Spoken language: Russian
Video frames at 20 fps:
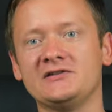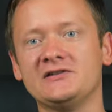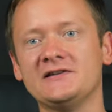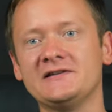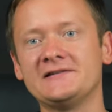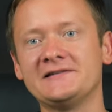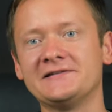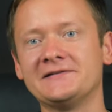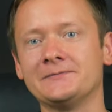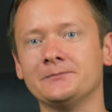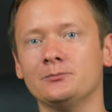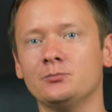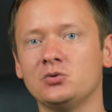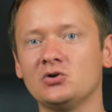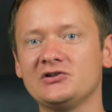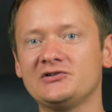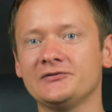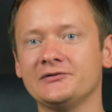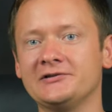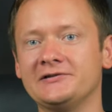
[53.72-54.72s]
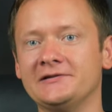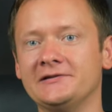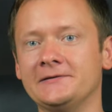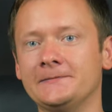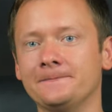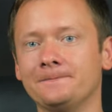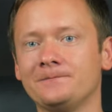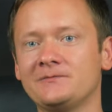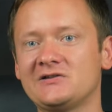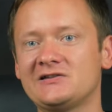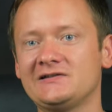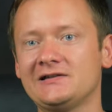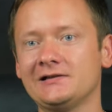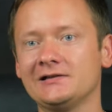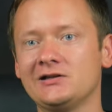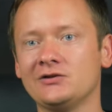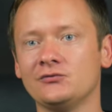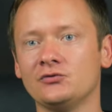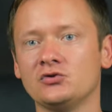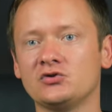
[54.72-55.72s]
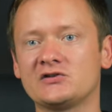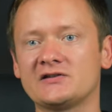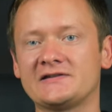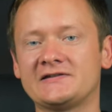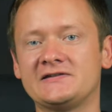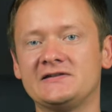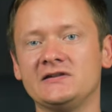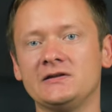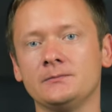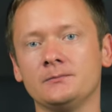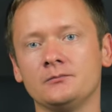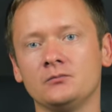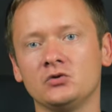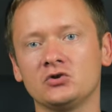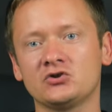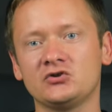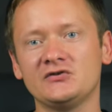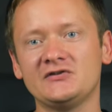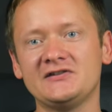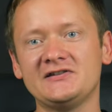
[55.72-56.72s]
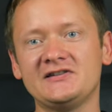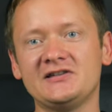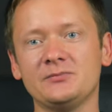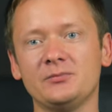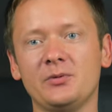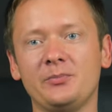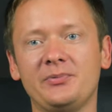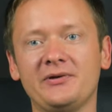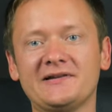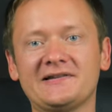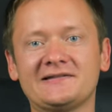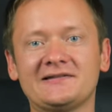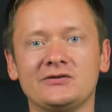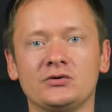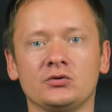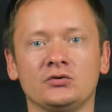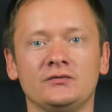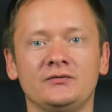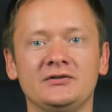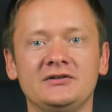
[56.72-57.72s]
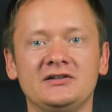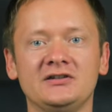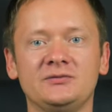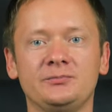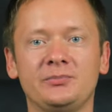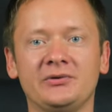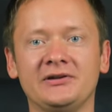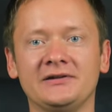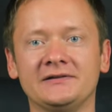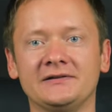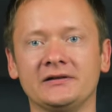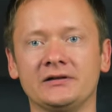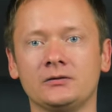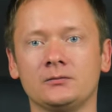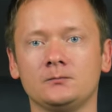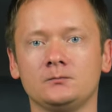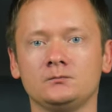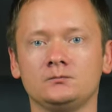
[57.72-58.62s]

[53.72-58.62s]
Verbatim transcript: 10 пользователи сталкиваются с тем, что система перестает видеть принтер